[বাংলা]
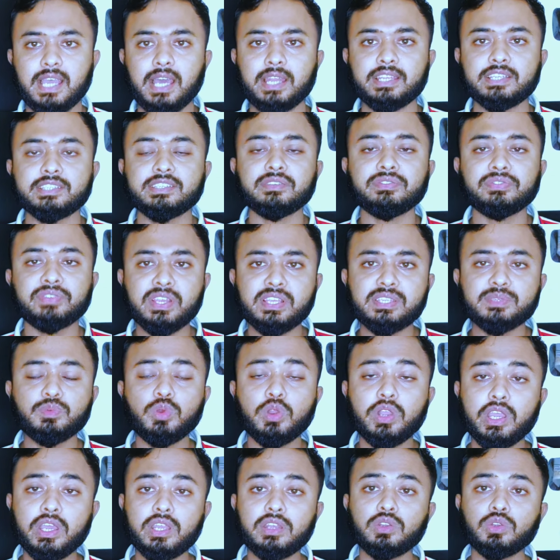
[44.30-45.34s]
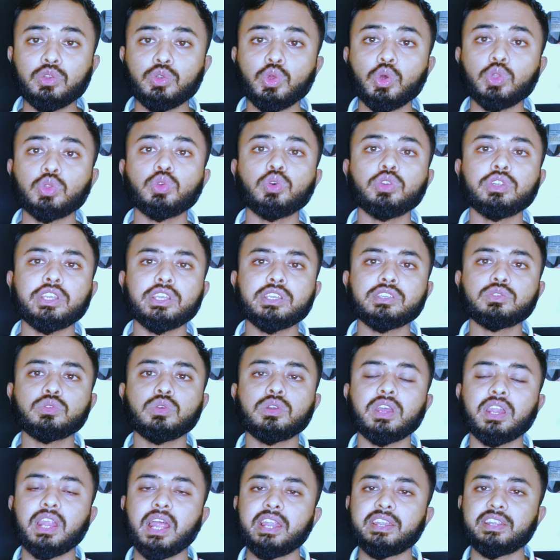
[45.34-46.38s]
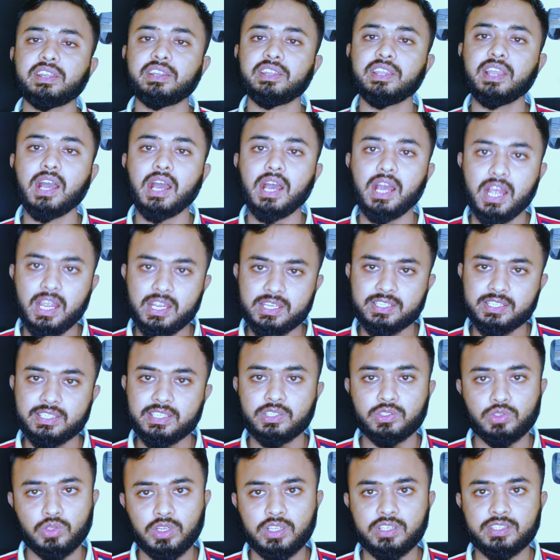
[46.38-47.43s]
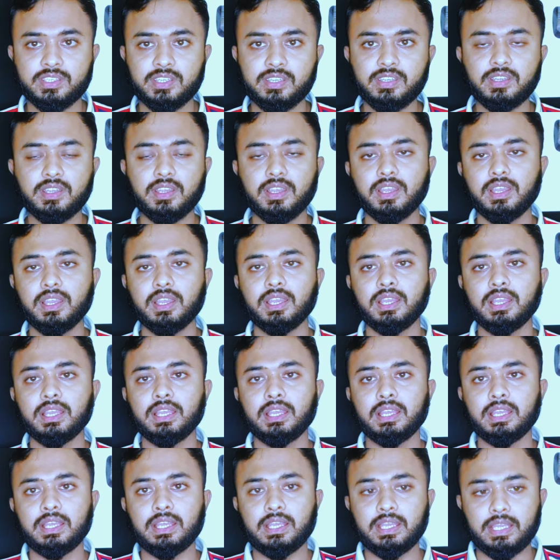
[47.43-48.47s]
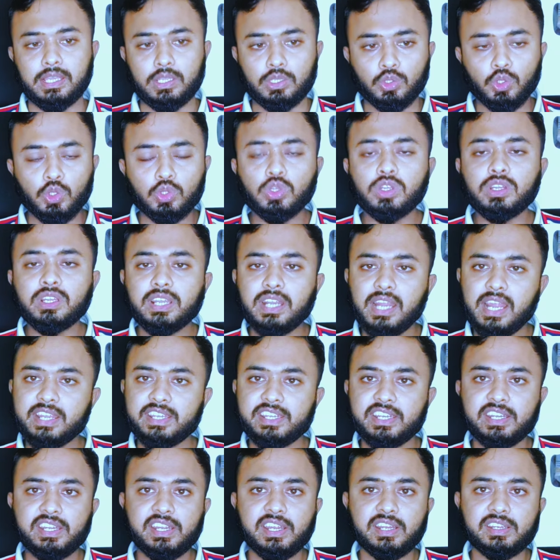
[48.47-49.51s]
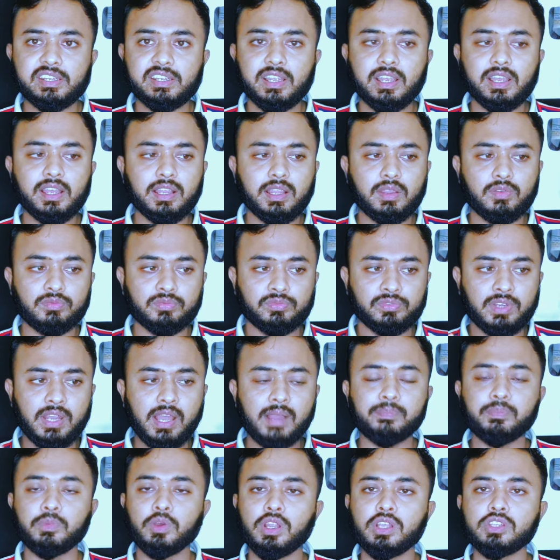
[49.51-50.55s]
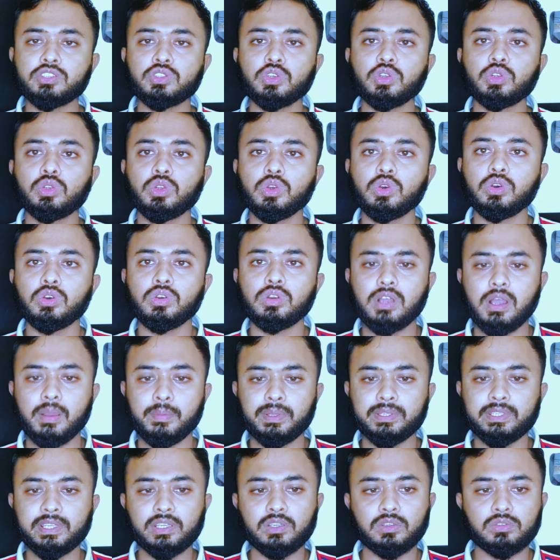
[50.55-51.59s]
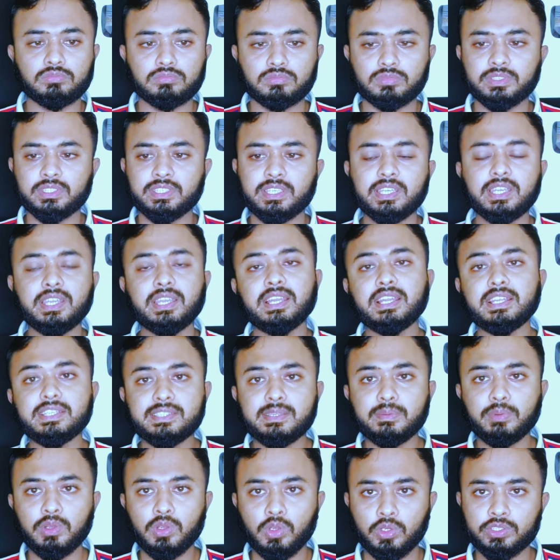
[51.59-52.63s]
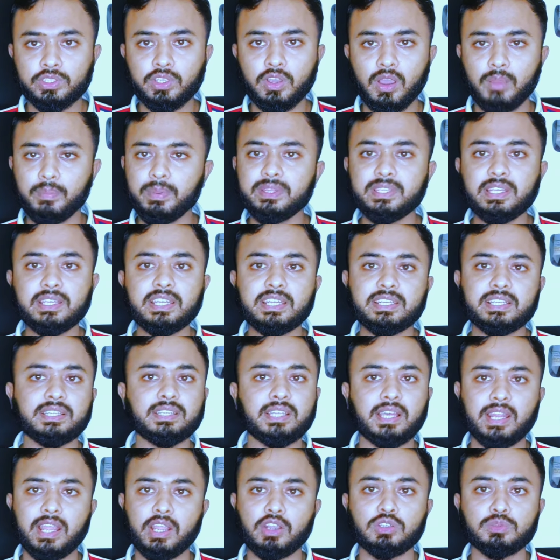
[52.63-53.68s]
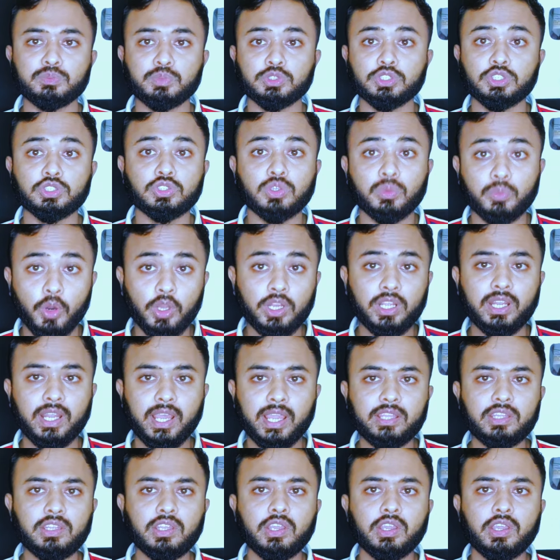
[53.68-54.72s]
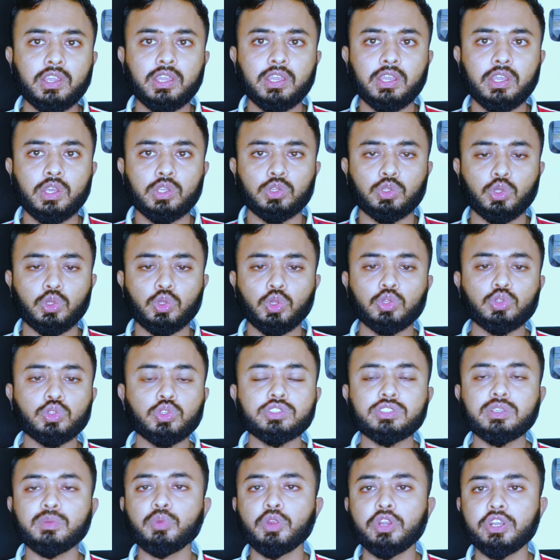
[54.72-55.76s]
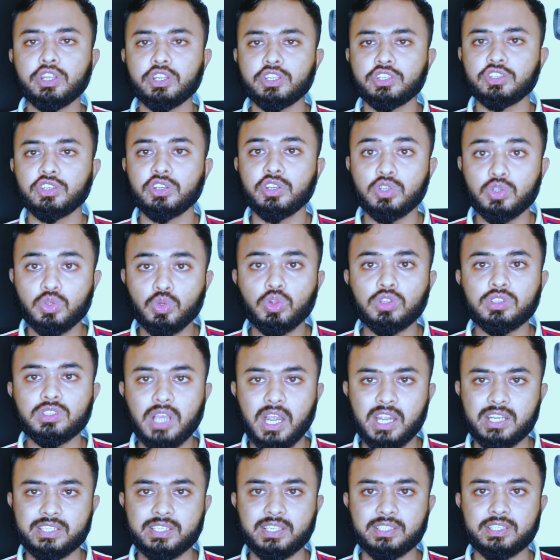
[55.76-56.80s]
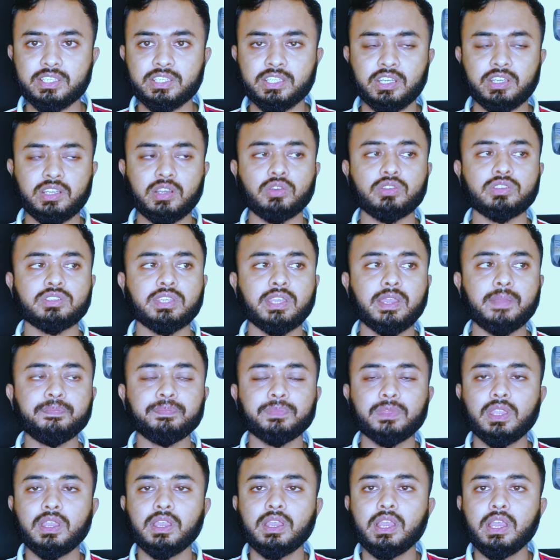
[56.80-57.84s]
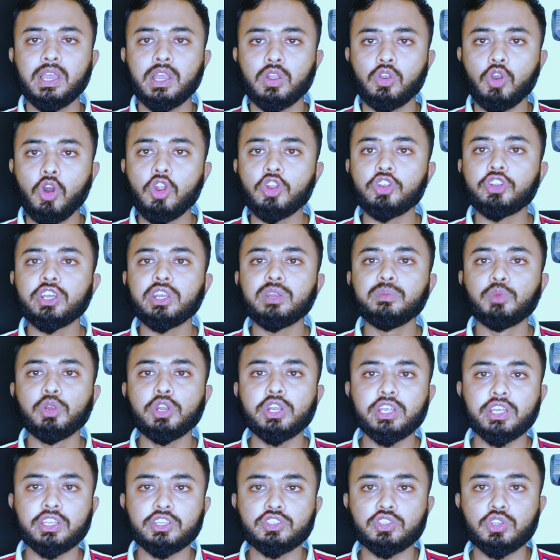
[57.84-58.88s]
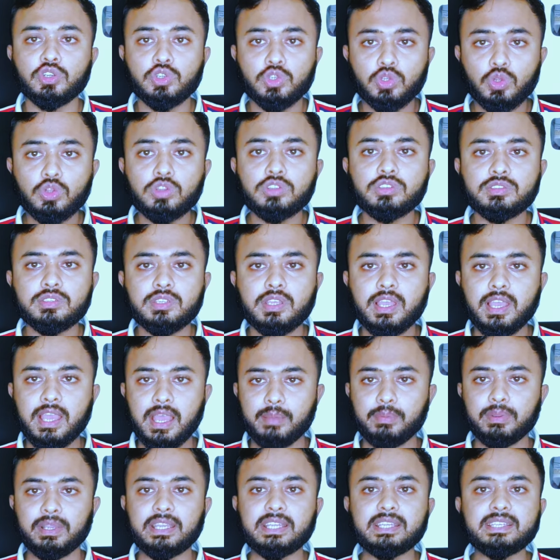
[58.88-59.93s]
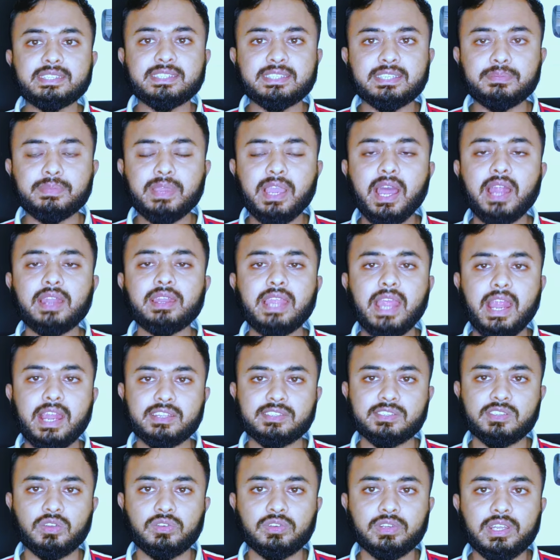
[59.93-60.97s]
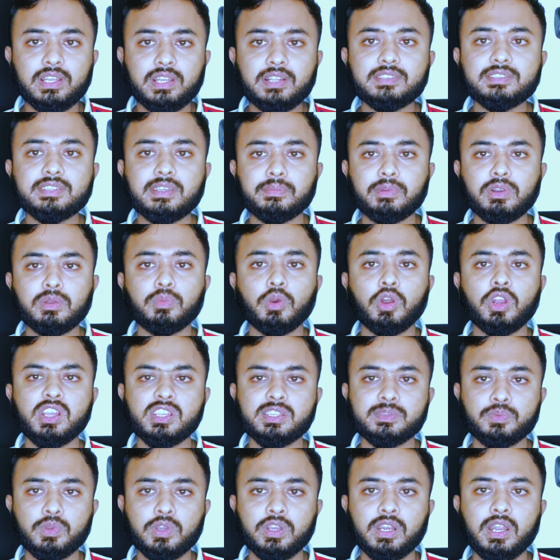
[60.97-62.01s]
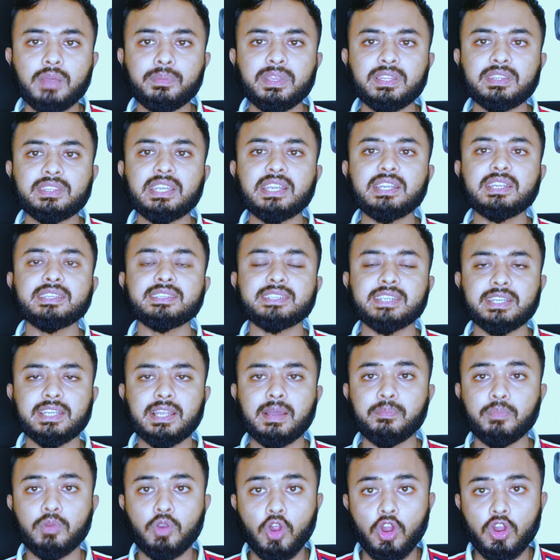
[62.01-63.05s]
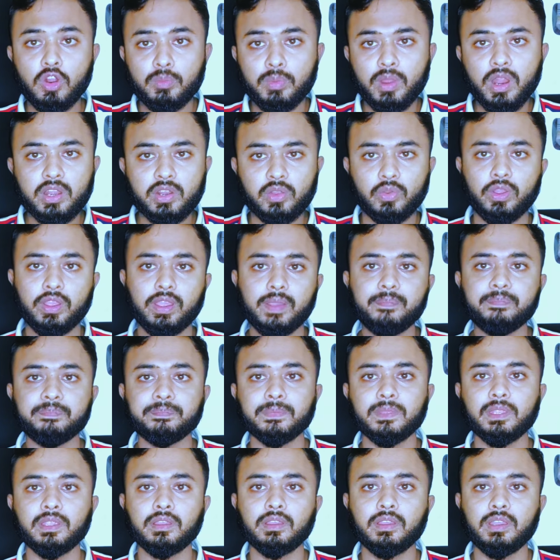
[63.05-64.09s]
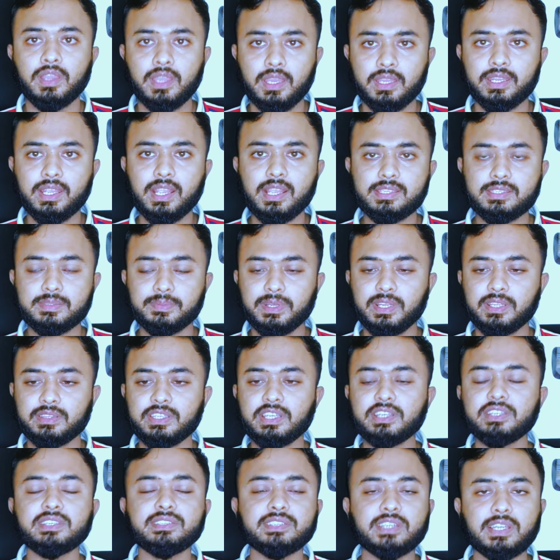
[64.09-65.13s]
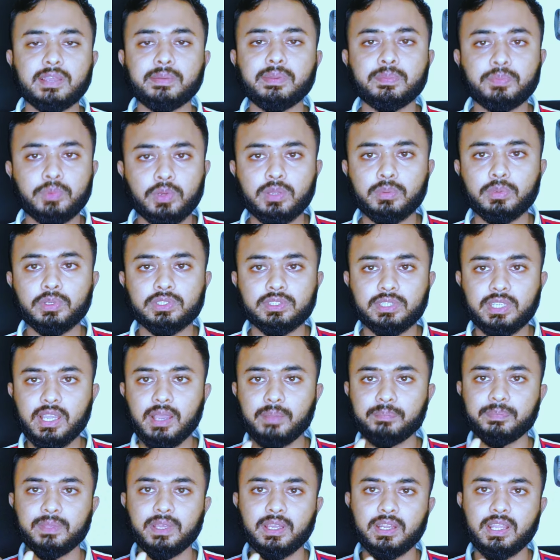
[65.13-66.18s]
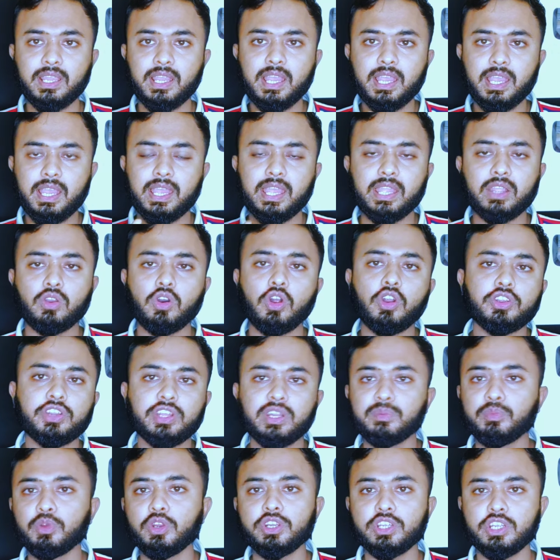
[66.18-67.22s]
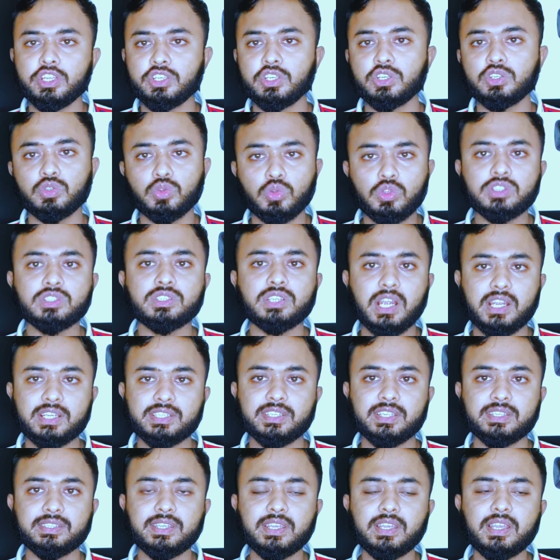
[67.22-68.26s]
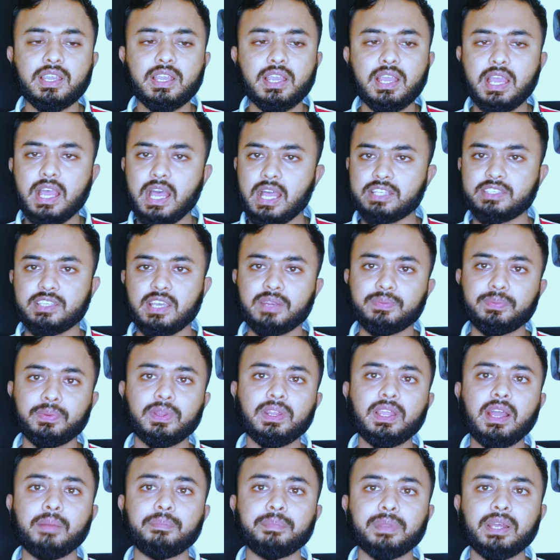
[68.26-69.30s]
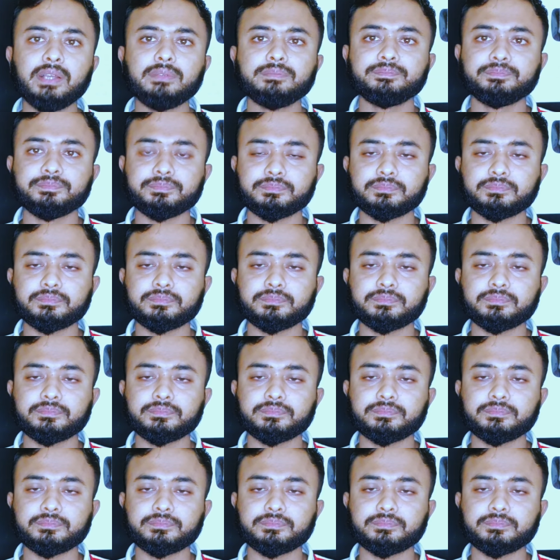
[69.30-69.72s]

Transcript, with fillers: জানি যে ফেসবুকের নতুন কিছু ক্রাইটেরিয়া আসতে চলেছে নতুন ক্রাইটেরিয়াটা ফিল করার জন্য আমাদের কি ইলিজিবল হতে হবে দেন এটা তার এখন পর্যন্ত বলে নাই তো নতুন যে মনিটাইজেশন টুলস আসতেছে সেটা হচ্ছে কন্টেন্ট মনিটাইজেশন টুলস এবং ইনস্টিম্যাট অ্যাডসন রিলস এবং বোনাস প্রোগ্রাম এই তিনটি সেট কনভার্ট হয়ে ঠিক আছে মানে তিনটি সেট পরিবর্তে আপনার এই কন্টেন্ট মনিটাইজেশন টুলসটা আসতেছে আর যার ফলে আমরা